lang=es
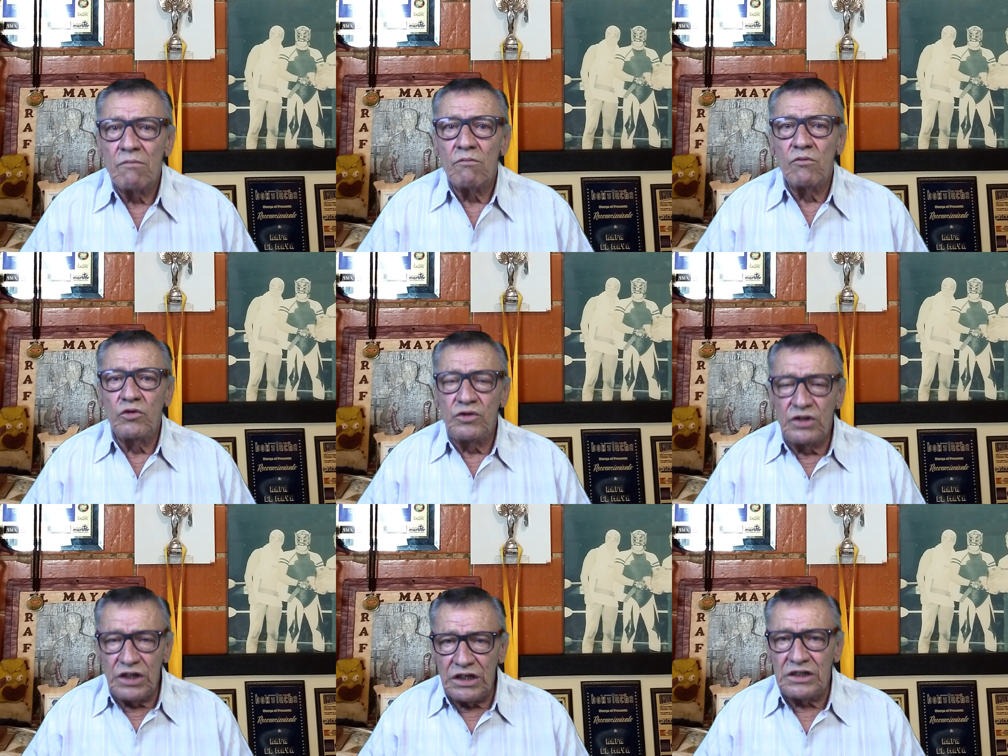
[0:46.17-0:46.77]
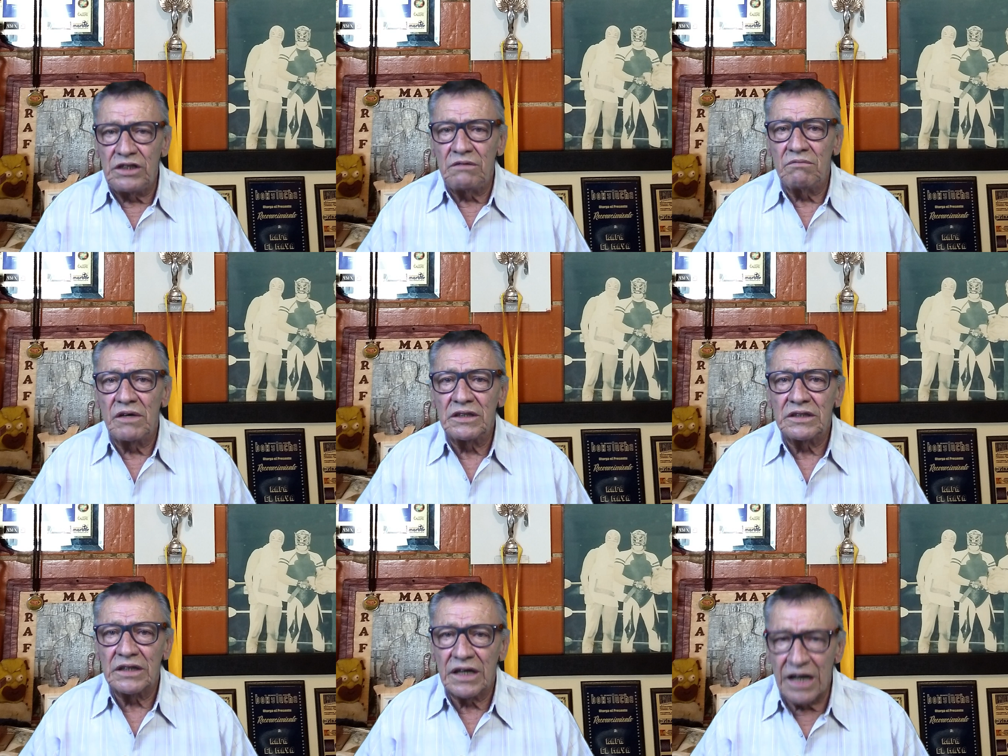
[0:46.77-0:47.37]

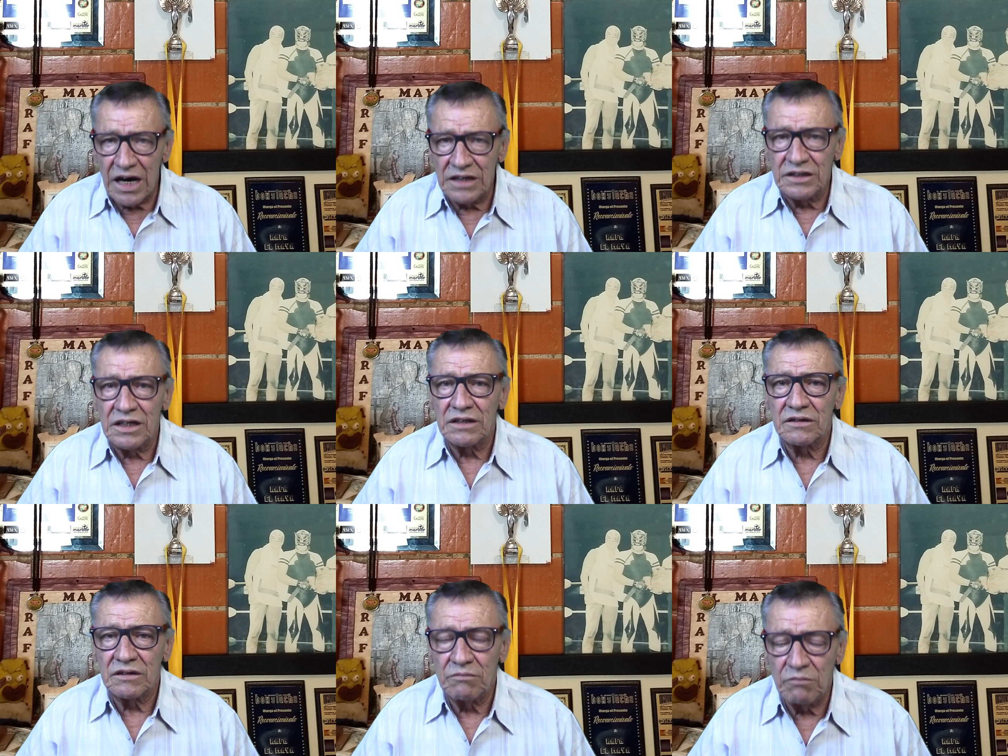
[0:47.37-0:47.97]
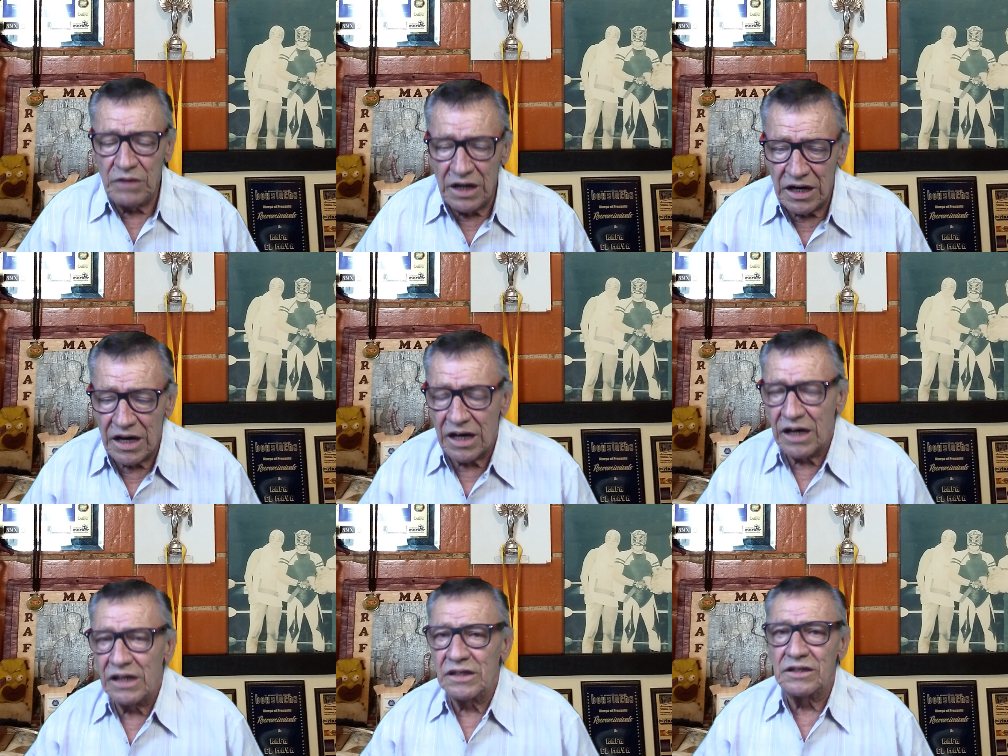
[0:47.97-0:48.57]
Muchísimas gracias, bien
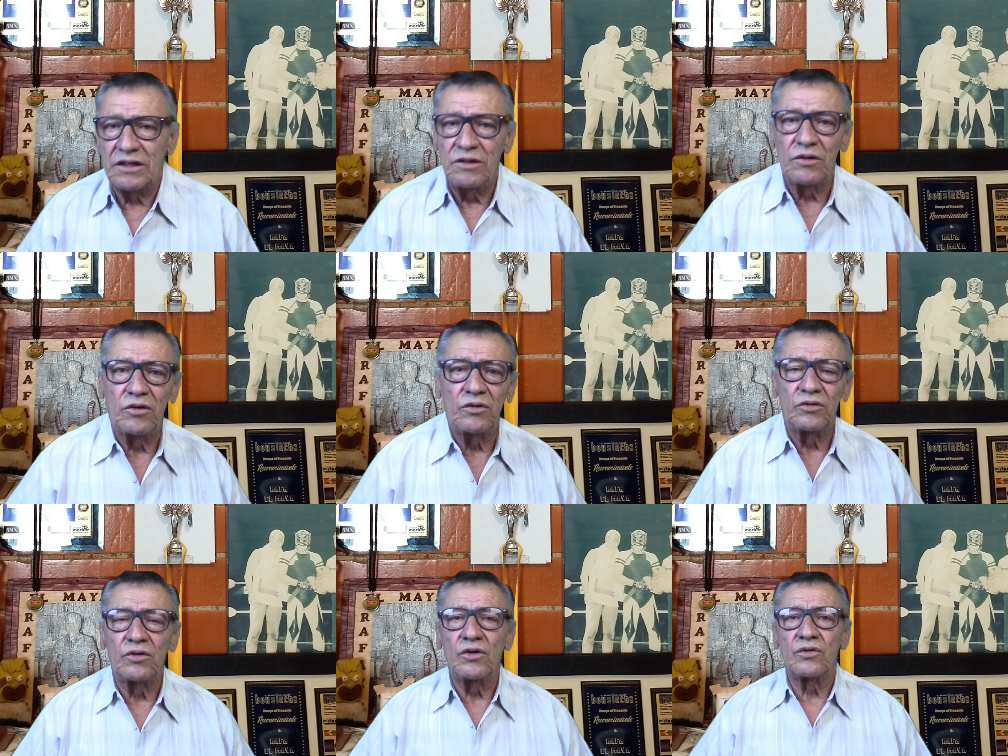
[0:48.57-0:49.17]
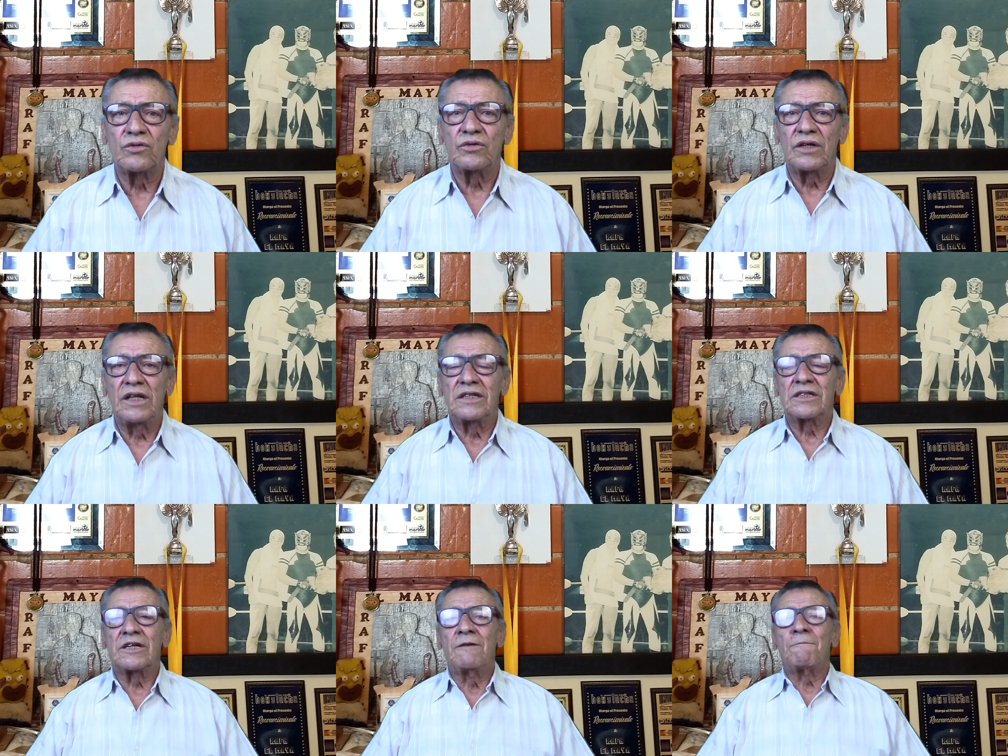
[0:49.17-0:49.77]
agradecido con todos
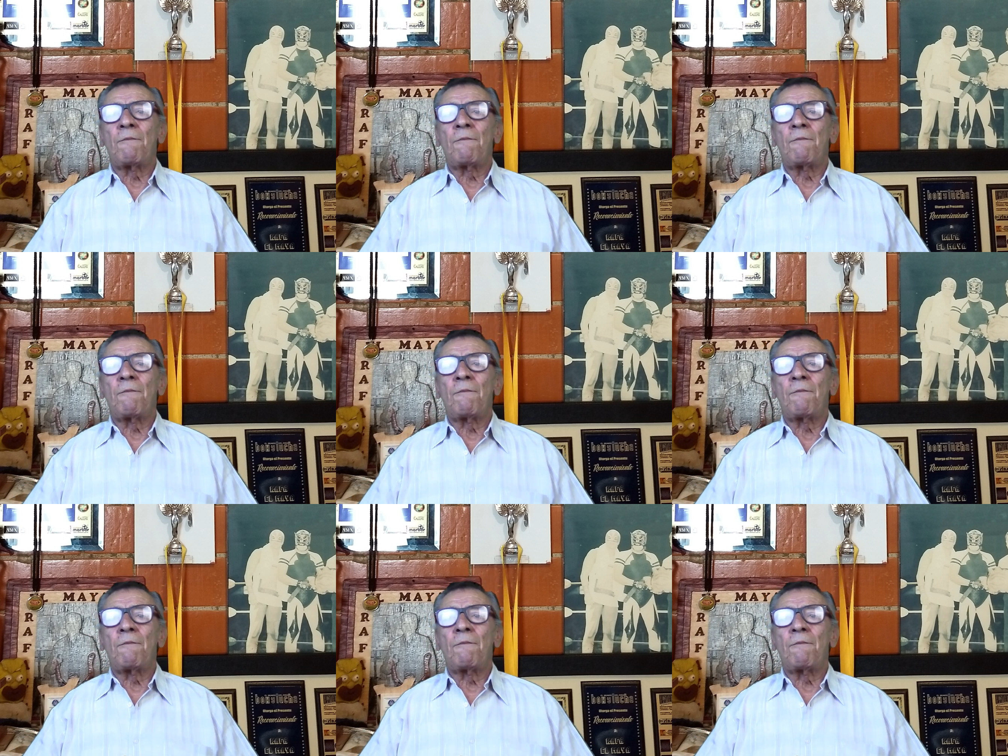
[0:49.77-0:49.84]
ustedes.